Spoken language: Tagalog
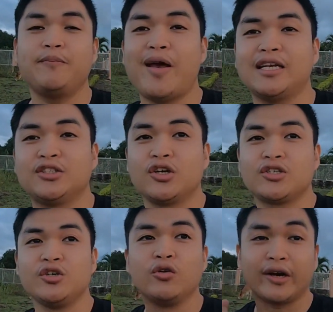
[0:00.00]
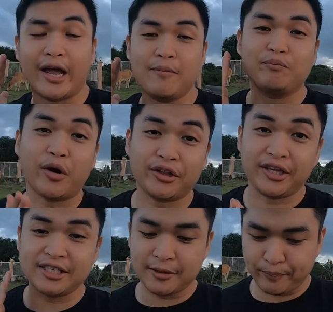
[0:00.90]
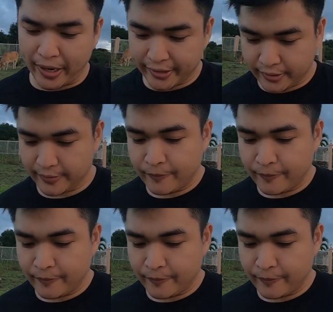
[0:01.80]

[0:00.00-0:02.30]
pesos, you can participate.